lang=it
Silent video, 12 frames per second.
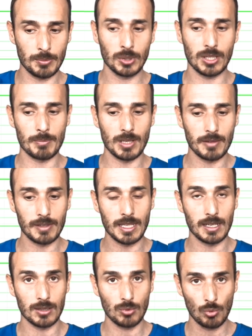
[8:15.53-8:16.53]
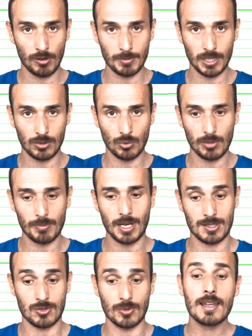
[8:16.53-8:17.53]
potrebbe rivedere nuovamente un
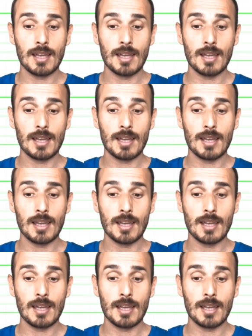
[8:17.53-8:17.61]
ribasso.